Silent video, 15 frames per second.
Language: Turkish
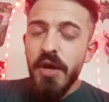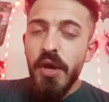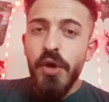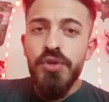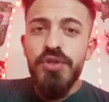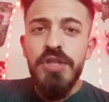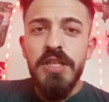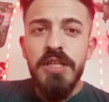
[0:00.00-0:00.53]

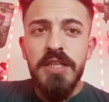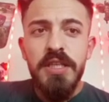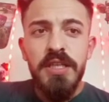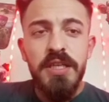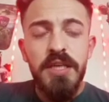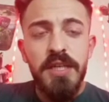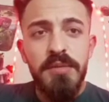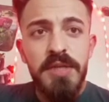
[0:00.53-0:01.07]
Öncelikle
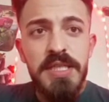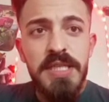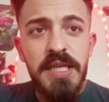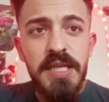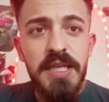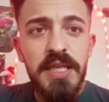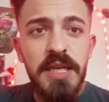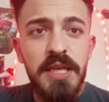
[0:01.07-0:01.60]
dikkat etmeniz
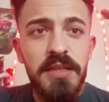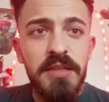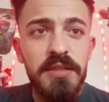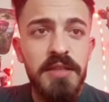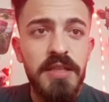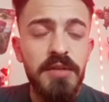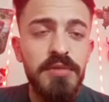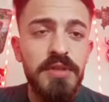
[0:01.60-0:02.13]
gereken
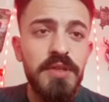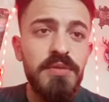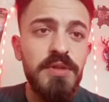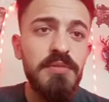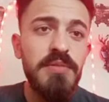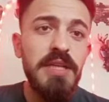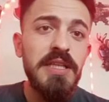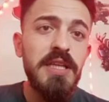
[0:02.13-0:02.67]
tabii ki
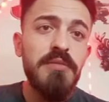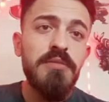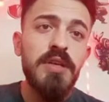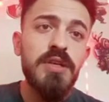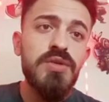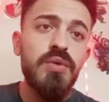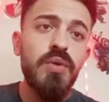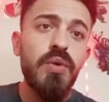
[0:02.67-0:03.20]
bir belediye
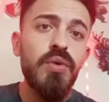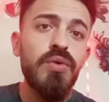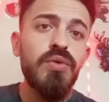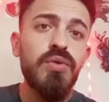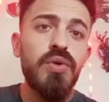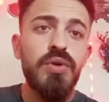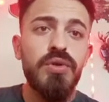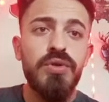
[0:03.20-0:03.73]
binası
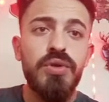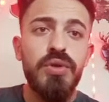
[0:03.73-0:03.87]
14